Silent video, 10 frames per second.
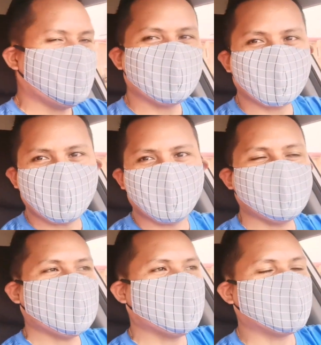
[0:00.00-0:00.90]
alam ko
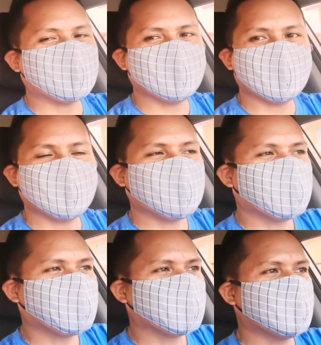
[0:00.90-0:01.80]
inaano rin yan eh
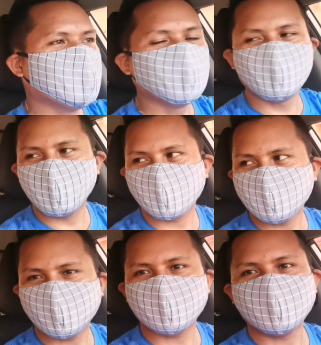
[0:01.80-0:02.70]
nilulubog
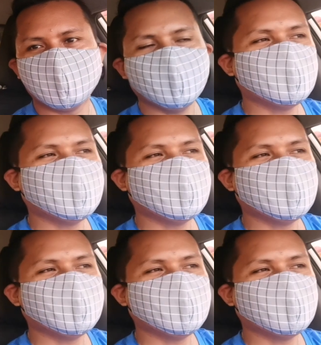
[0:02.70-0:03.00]
din siya ni di ba